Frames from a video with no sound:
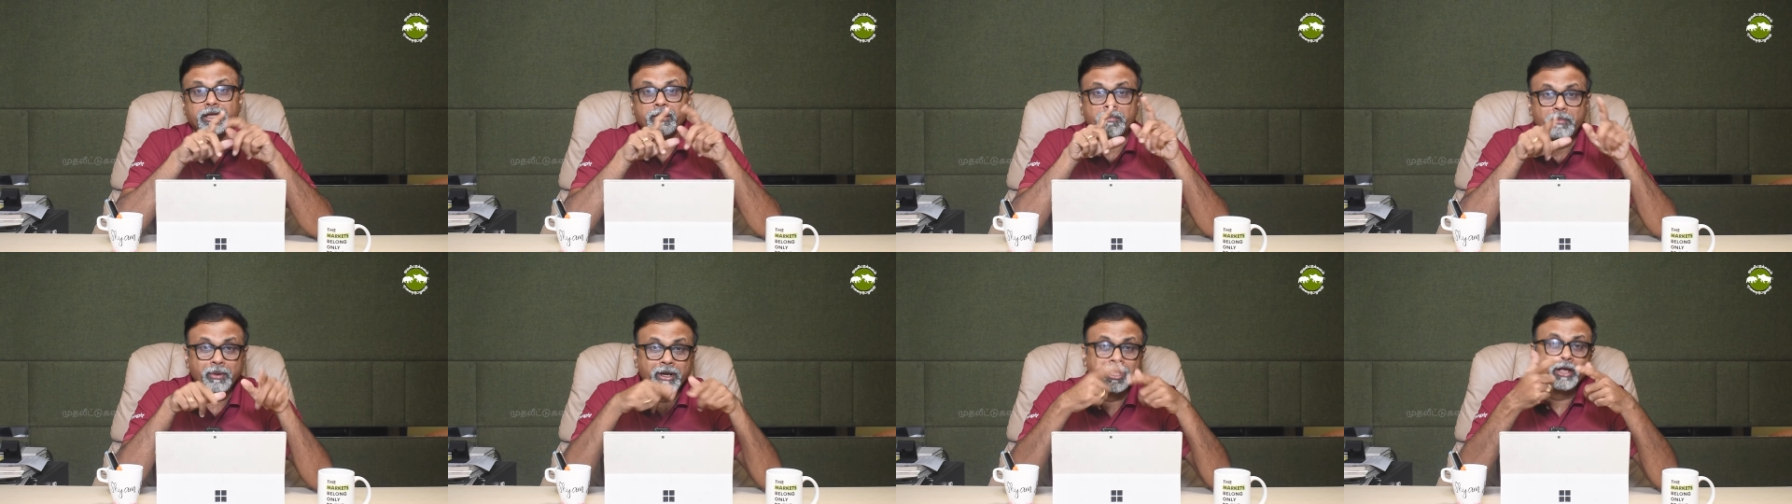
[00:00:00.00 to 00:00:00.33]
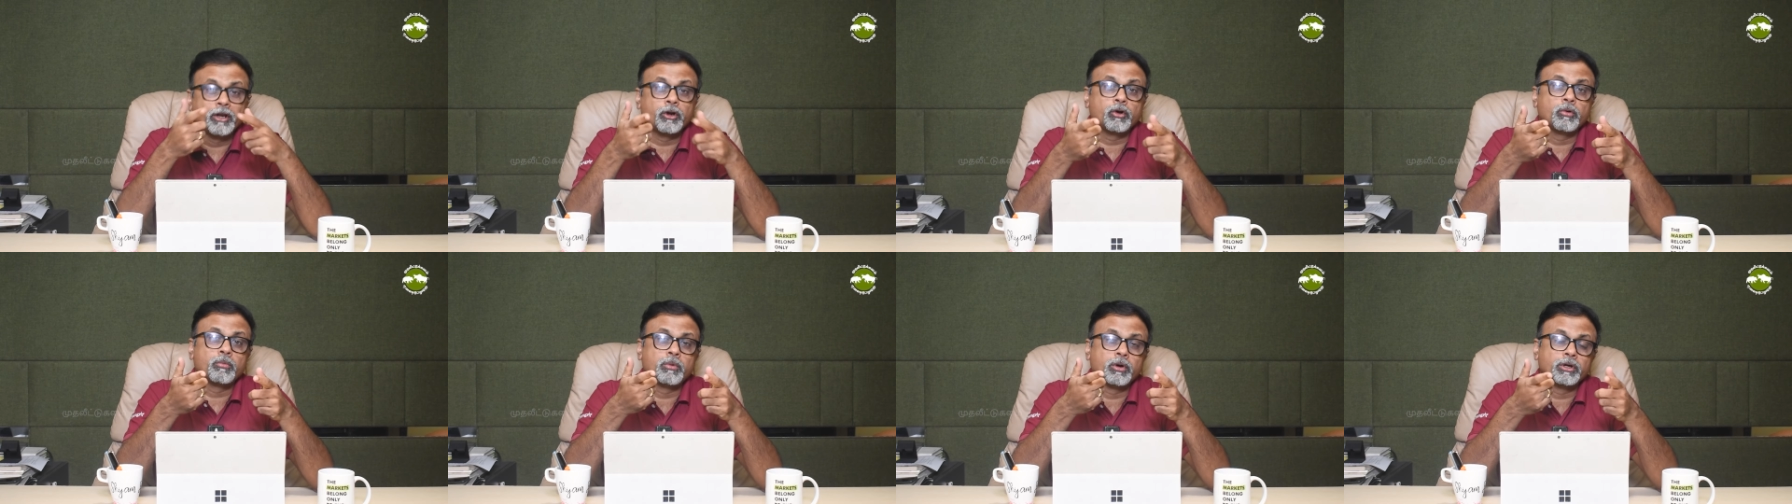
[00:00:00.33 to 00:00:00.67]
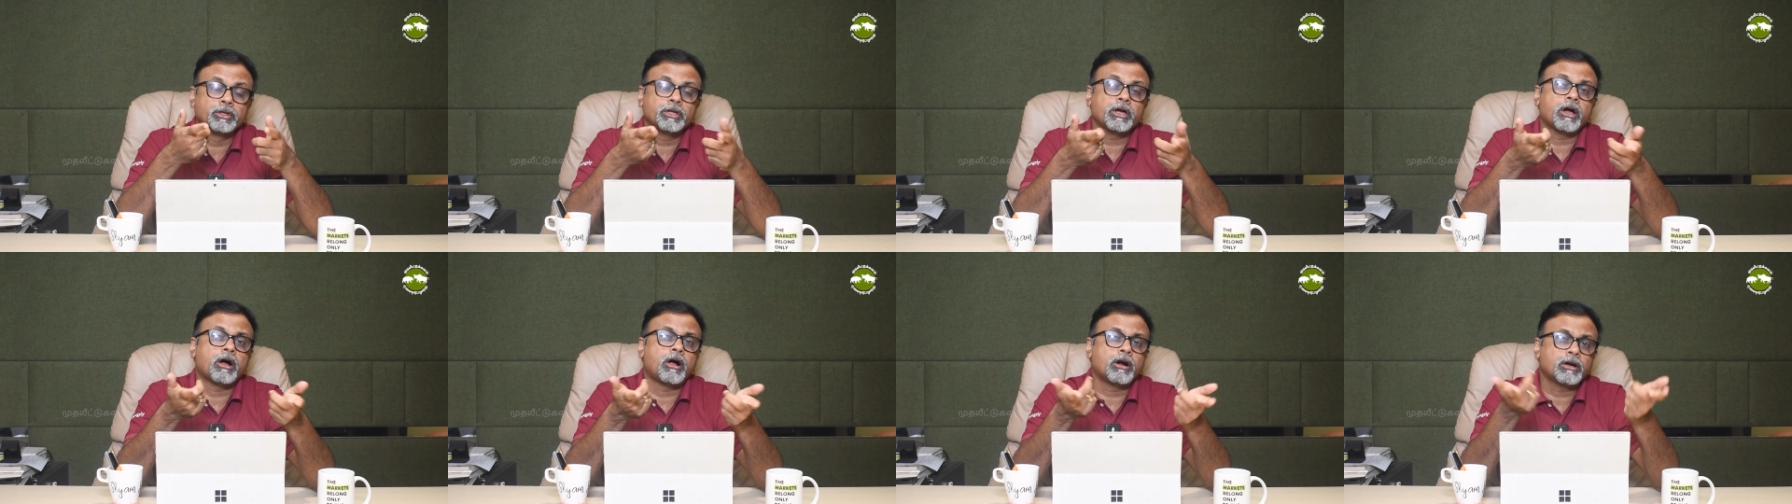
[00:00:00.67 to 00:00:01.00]
இப்படி
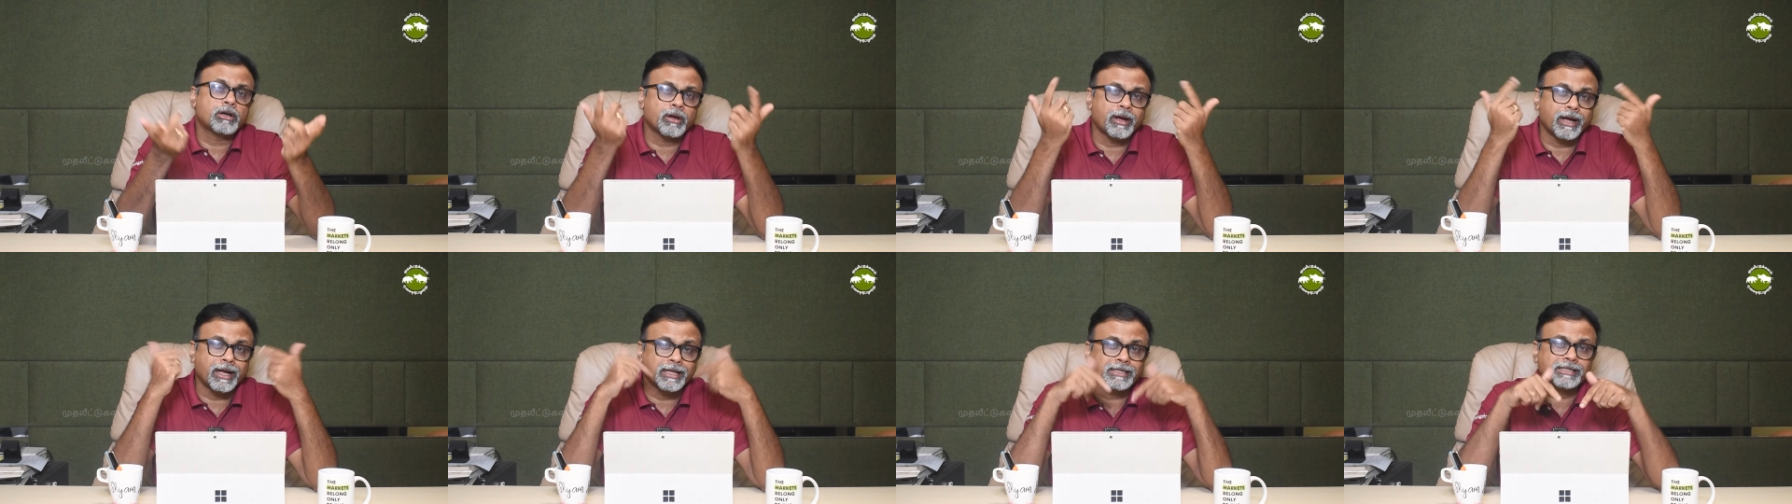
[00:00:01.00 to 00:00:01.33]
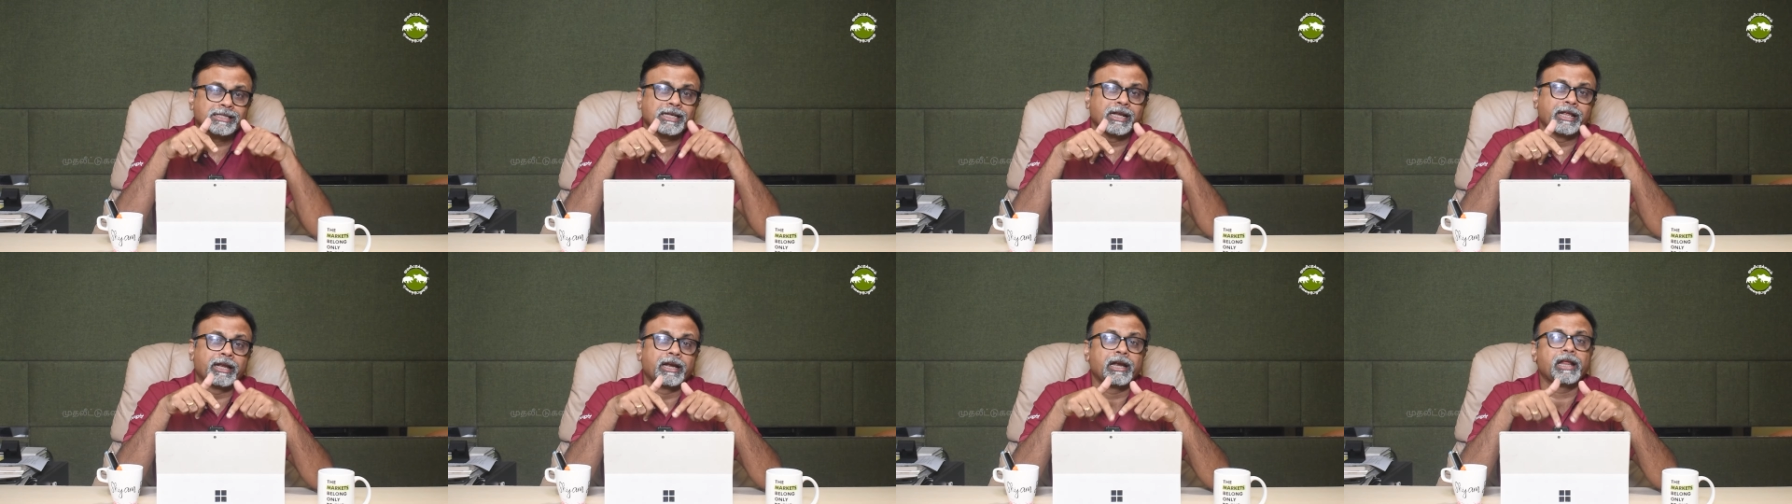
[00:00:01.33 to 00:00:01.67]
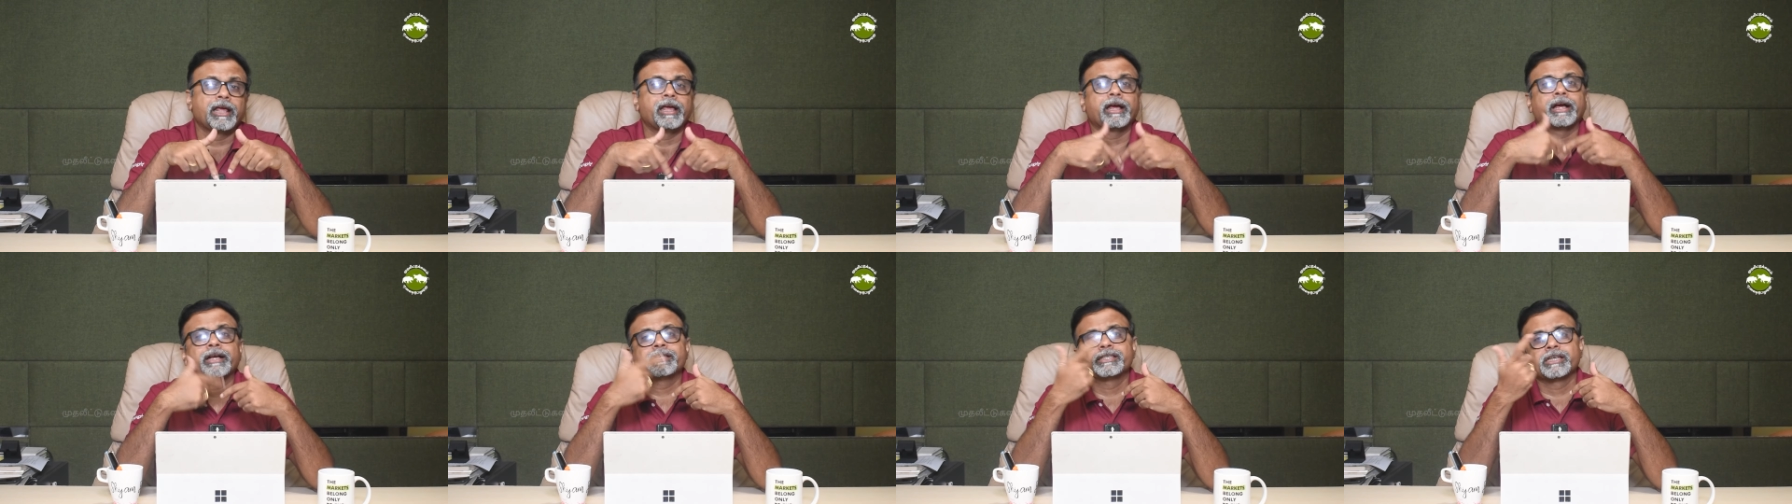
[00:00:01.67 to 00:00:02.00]
இருக்கும்போது ஆட்டோ
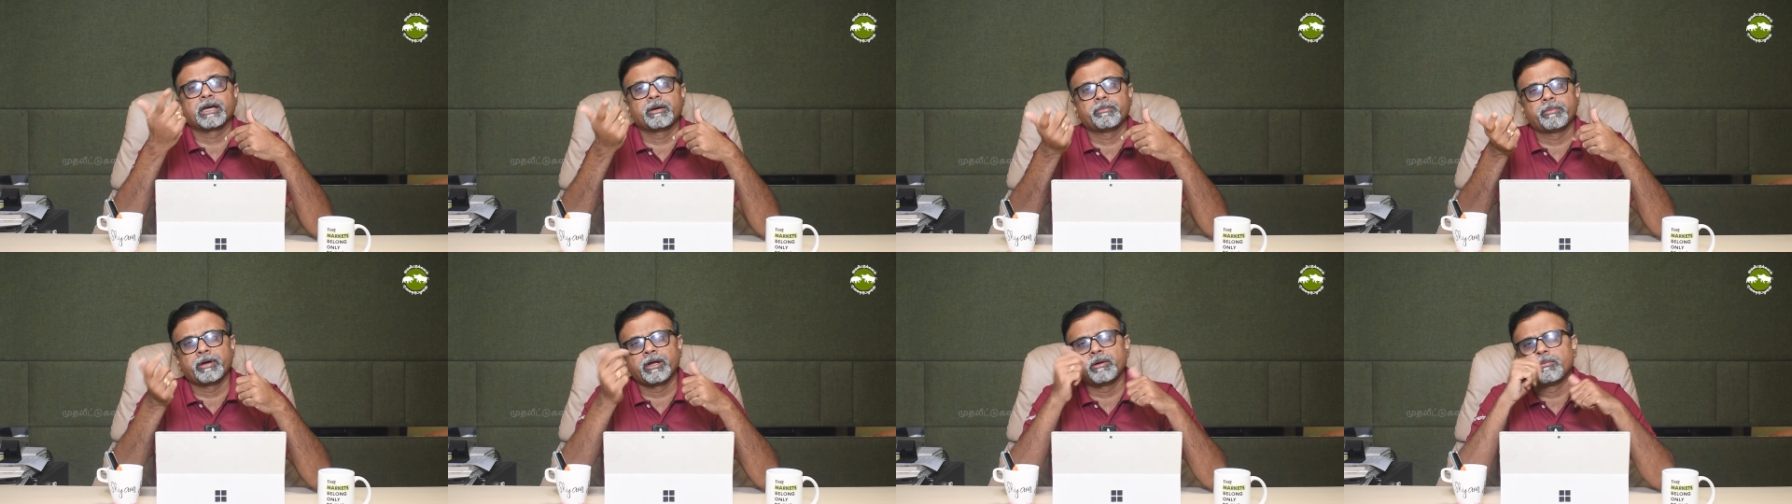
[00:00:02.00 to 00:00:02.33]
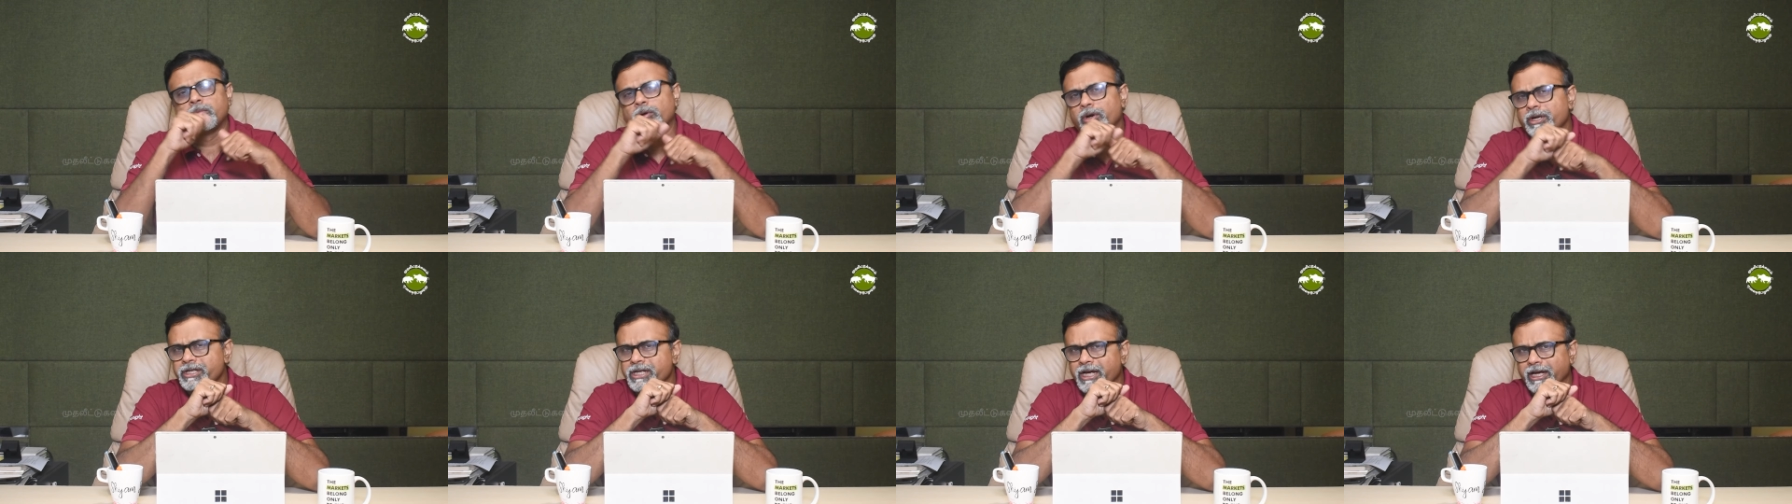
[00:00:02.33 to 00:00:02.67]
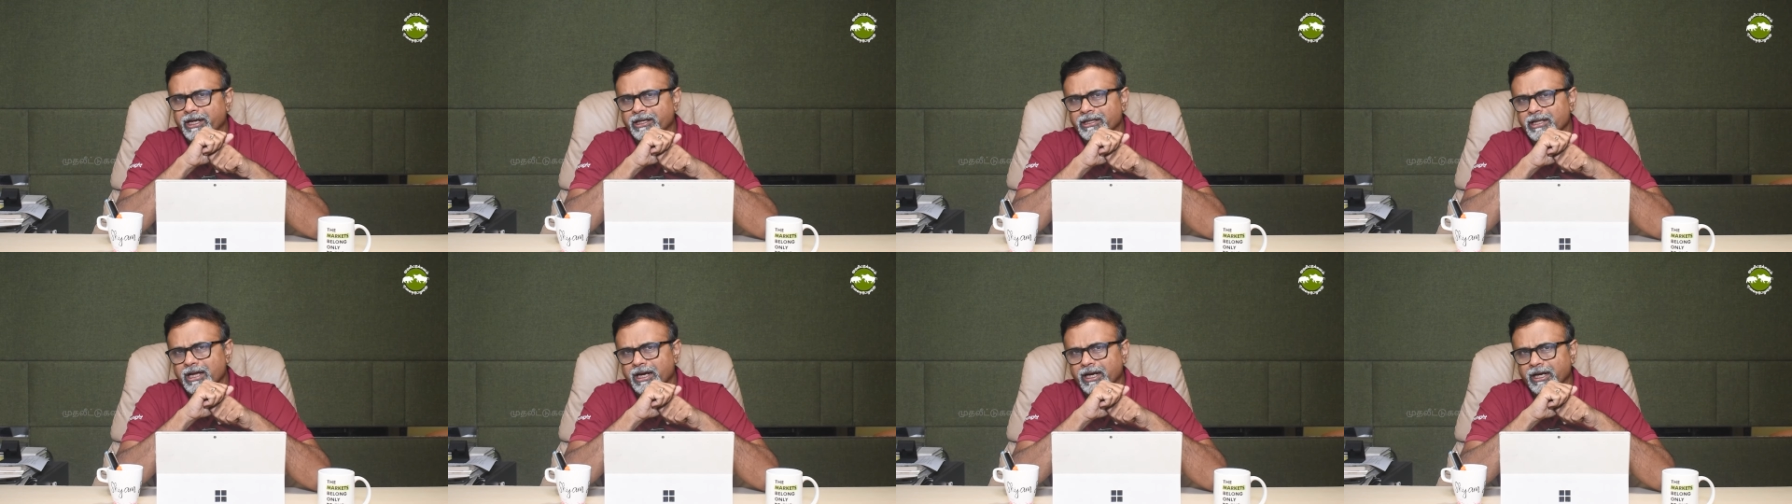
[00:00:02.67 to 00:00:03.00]
ஆன்சிலரியில் எக்கச்சக்க பேர்
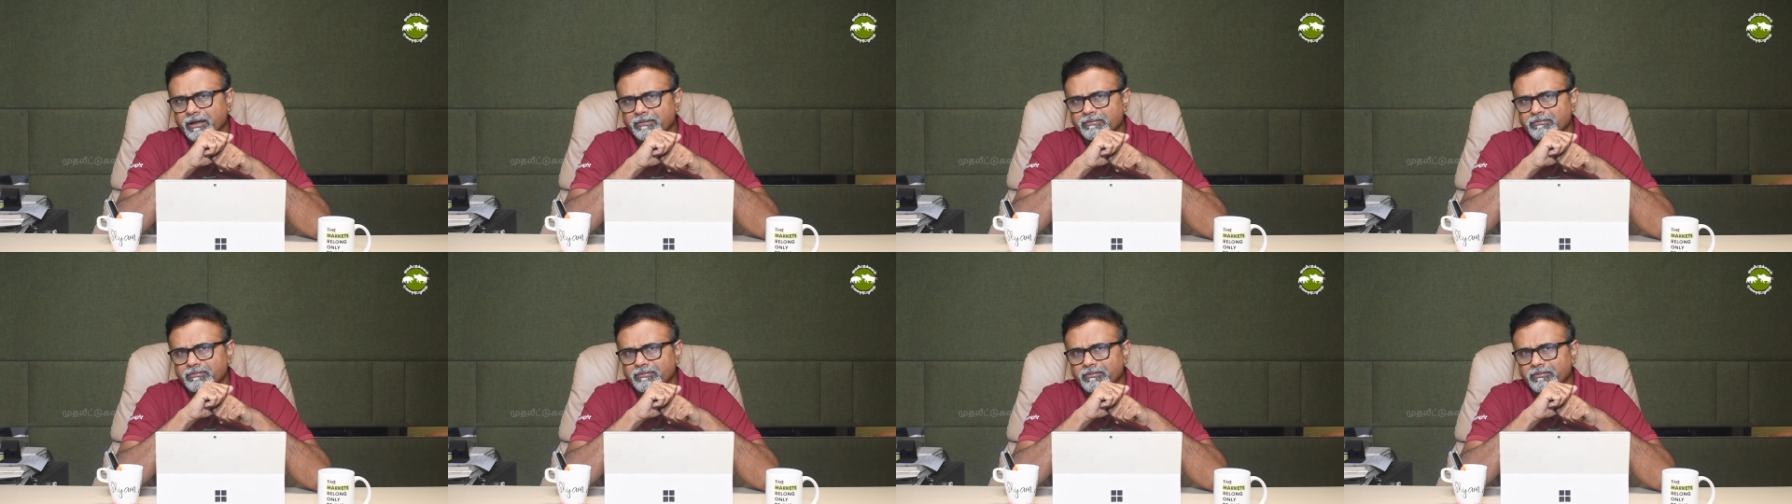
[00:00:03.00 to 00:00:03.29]
புல்லிஷாக இருந்தாங்க